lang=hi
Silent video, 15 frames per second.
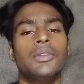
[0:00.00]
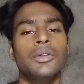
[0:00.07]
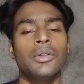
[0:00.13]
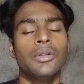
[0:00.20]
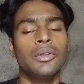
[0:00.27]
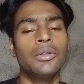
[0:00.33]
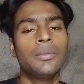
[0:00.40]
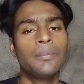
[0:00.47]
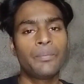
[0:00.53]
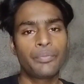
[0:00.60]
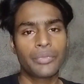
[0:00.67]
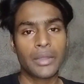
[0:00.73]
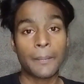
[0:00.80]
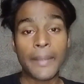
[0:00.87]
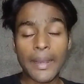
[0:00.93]
तो
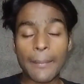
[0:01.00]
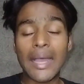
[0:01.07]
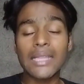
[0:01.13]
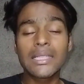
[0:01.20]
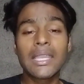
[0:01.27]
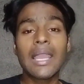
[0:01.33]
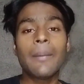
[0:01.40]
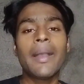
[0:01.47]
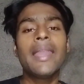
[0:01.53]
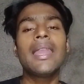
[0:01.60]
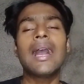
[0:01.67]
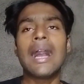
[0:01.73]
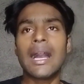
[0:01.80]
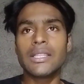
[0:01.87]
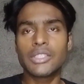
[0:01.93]
मैंने बात किया
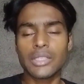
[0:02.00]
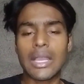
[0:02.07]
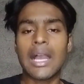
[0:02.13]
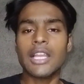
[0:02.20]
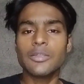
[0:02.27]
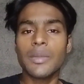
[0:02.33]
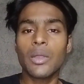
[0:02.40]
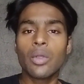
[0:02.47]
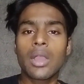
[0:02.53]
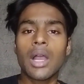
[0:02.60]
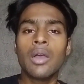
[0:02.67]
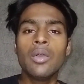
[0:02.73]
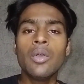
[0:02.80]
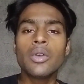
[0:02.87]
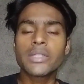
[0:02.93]
भाई आज आज मैं
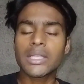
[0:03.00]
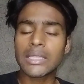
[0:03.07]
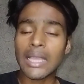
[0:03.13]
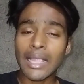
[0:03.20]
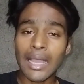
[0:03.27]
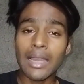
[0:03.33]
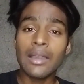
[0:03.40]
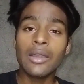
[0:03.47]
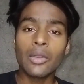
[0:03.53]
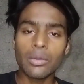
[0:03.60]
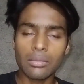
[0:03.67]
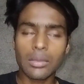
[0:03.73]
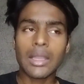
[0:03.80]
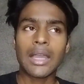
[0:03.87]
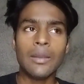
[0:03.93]
रुका हूँ हो सकता है कल
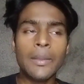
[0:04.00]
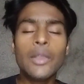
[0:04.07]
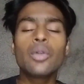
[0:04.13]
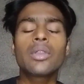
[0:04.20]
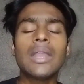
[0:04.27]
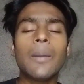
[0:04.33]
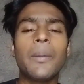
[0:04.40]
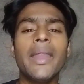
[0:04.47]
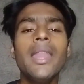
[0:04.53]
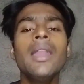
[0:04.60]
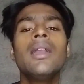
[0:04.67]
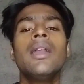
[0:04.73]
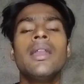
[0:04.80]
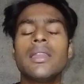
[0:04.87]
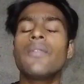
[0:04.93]
कल भी रुकना
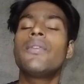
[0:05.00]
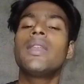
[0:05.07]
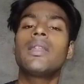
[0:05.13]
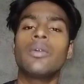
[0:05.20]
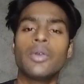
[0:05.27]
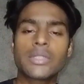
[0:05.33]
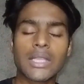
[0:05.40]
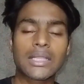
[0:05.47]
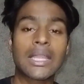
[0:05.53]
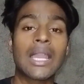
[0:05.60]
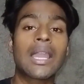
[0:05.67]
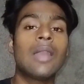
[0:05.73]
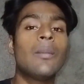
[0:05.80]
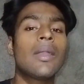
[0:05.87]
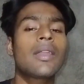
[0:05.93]
पड़े या फिर हो
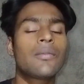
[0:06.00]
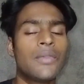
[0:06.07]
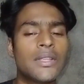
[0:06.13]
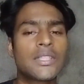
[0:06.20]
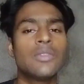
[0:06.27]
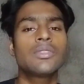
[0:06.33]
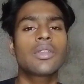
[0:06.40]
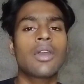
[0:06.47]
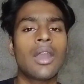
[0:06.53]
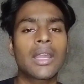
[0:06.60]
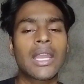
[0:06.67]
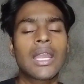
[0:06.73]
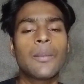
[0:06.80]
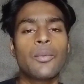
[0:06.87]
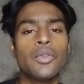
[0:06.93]
सकता है कल मैं फिर से उनसे
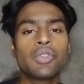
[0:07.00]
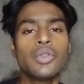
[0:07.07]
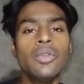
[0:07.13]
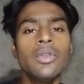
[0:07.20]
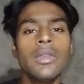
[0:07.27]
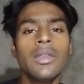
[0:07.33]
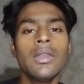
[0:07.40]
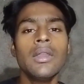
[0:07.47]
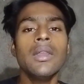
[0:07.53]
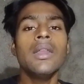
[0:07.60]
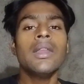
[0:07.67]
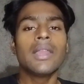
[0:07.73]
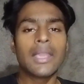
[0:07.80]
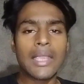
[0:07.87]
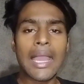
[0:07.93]
कॉल करके पूछूँ
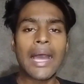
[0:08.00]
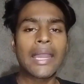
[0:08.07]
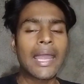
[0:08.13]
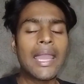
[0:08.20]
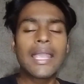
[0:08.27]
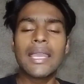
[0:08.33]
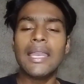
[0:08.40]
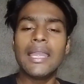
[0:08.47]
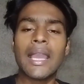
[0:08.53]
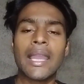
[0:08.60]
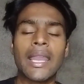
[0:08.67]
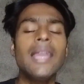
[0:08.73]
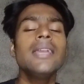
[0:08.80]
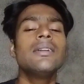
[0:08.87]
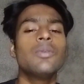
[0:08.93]
कि आना है कि नहीं
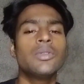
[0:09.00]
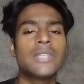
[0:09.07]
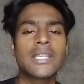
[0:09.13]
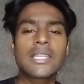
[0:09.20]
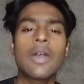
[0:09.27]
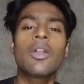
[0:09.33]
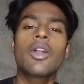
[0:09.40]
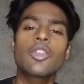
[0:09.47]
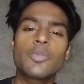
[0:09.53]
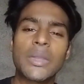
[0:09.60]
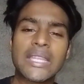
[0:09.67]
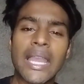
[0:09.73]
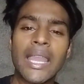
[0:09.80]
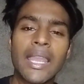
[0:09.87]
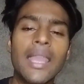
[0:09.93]
आना है वो जैसा होगा कुछ
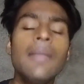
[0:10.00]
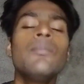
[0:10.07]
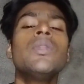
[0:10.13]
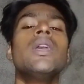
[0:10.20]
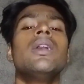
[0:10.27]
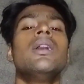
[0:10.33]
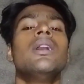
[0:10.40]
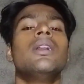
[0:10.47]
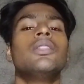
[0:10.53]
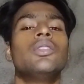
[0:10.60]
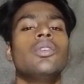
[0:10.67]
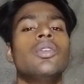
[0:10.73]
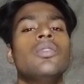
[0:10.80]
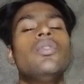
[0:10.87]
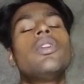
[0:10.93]
बताएंगे
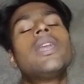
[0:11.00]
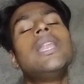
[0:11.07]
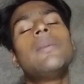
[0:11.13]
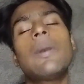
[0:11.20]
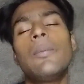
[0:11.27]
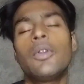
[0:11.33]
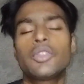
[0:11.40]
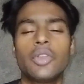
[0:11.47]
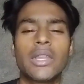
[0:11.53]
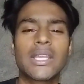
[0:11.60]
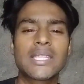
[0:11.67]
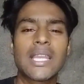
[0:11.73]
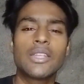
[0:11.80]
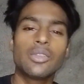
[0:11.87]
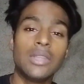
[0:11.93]
तो वो क्लिप आप लोग
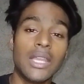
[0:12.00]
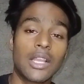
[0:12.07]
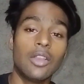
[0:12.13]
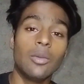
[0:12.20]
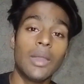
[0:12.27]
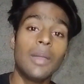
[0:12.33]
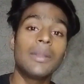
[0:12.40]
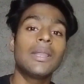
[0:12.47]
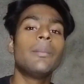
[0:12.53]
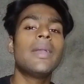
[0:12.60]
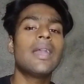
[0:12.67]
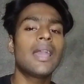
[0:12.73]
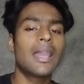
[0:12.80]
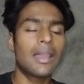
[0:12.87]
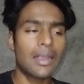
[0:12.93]
छोटा सा देख लो भाई
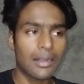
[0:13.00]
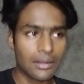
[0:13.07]
मतलब मैं